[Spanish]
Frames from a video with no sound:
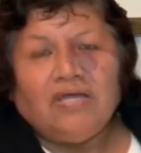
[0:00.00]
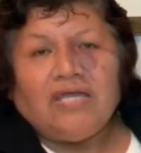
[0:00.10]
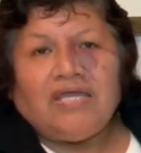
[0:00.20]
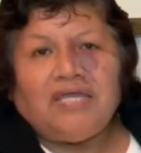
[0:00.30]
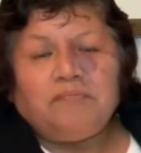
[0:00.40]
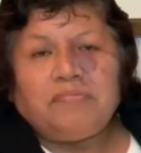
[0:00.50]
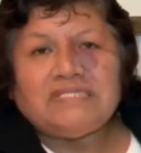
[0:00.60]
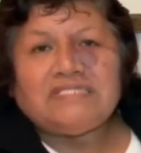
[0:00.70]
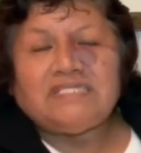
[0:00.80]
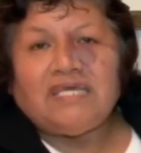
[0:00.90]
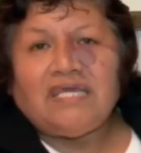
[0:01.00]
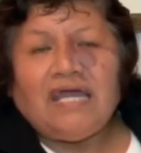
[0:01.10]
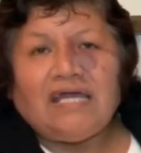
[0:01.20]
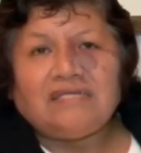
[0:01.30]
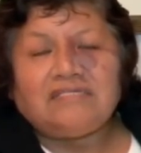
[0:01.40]
y empecé
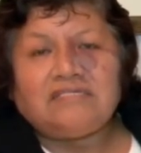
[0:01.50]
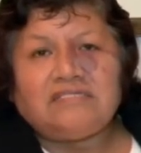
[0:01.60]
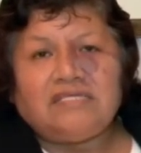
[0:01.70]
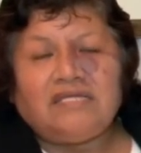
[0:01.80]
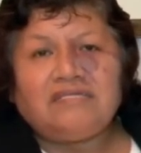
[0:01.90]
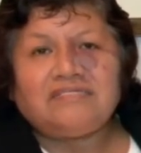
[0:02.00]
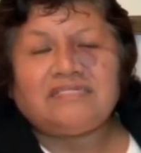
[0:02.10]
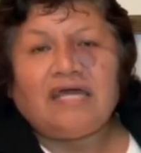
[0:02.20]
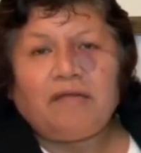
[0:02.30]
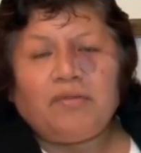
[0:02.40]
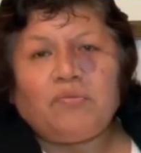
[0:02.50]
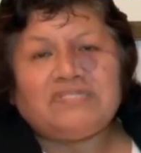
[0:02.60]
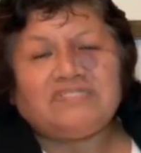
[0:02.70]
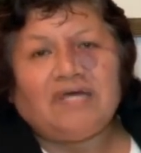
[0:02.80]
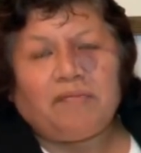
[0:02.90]
a asistir sábado a
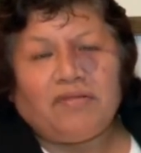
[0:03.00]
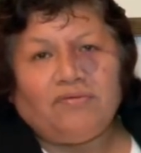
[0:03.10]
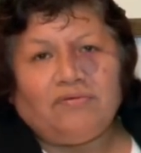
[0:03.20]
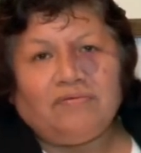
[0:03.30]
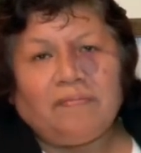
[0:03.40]
sábado.